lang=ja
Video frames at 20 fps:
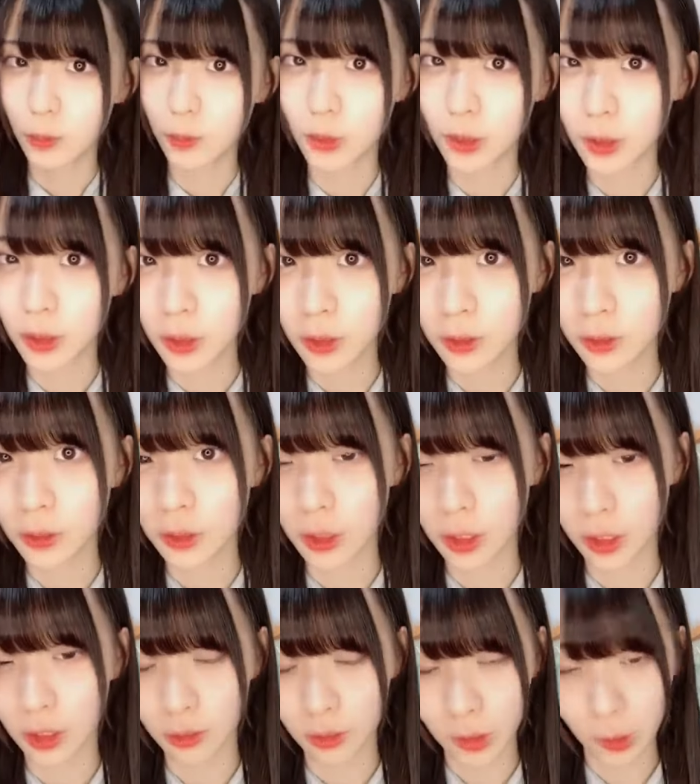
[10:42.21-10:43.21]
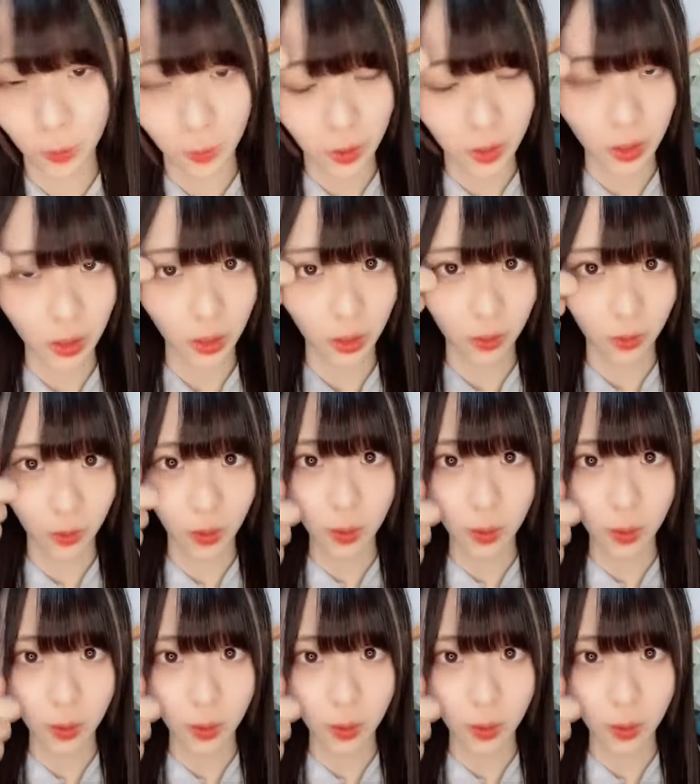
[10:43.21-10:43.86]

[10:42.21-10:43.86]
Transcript: ぷっくりドンキーは美味しいけど